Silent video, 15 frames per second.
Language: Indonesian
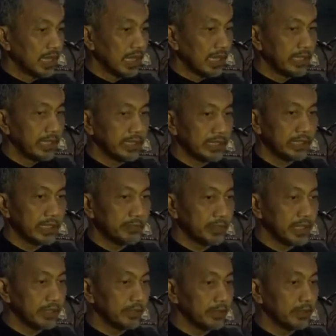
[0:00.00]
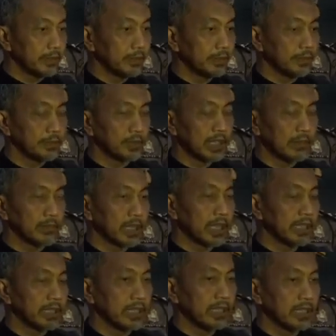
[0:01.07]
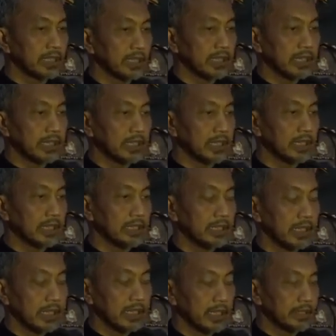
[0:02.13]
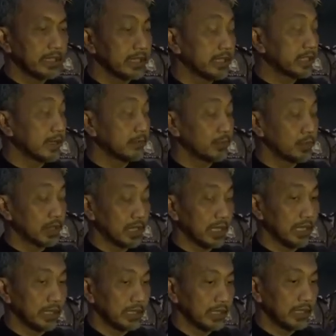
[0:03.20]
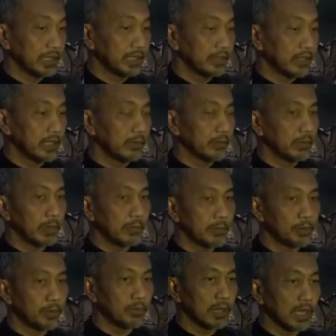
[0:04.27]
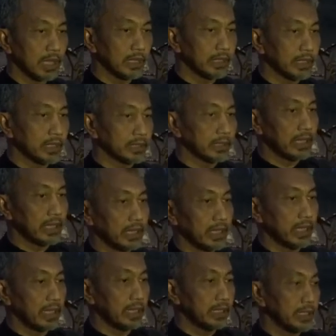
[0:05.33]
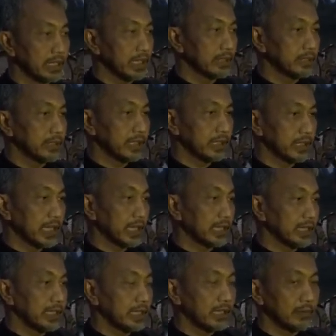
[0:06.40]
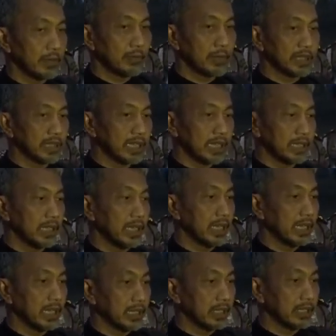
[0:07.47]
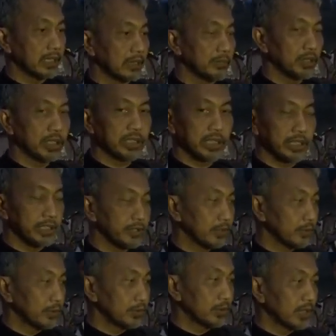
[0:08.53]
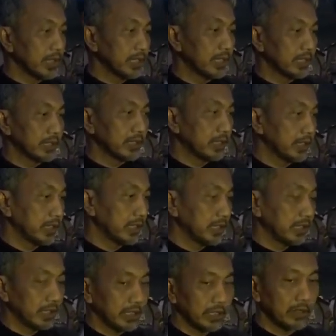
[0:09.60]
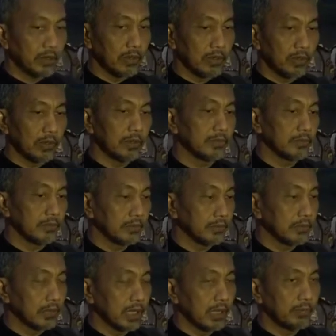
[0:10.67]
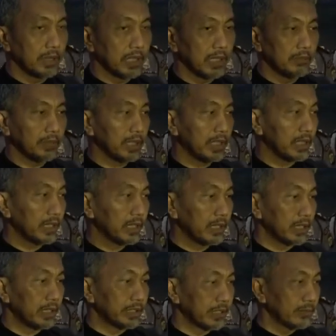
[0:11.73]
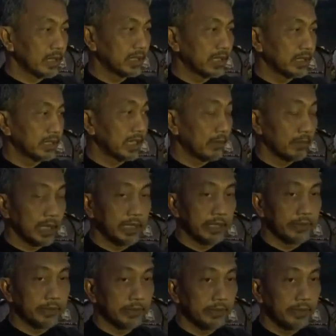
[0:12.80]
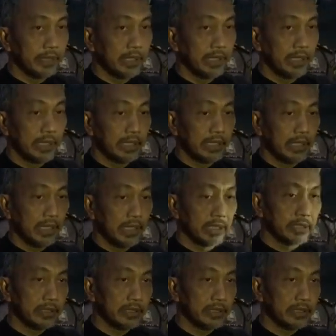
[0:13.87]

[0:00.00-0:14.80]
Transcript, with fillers: Hari ini saya meninjau, pertama kaitannya ke uh, eh, Jati Sampurna ya. Itu ada beberapa perumahan yang saya lihat Jati Sari, kemudian Mas Naga, dan saya tinjau juga yang di kolong apa namanya jembatan eh, Caman itu dan